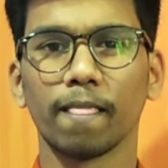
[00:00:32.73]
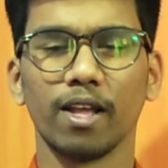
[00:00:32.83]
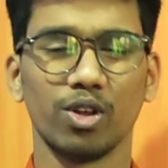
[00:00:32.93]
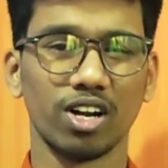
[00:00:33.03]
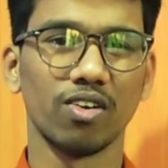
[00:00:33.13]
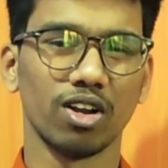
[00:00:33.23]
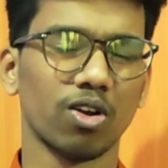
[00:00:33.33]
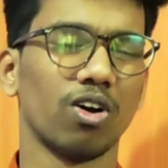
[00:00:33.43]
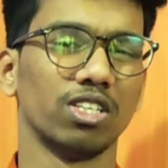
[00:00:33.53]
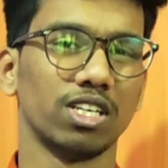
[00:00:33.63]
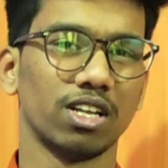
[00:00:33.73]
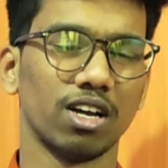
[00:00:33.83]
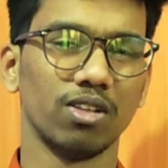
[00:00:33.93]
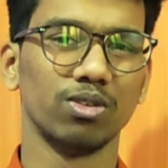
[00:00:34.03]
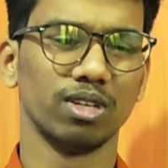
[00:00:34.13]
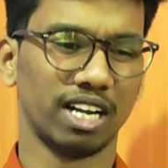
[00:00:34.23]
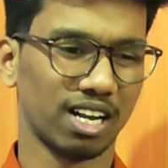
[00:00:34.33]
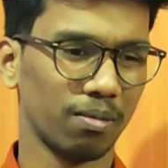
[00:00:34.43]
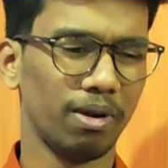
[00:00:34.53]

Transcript: ఎందుకంటే వాళ్ళకి లాజిక్ రాదు ఎట్లా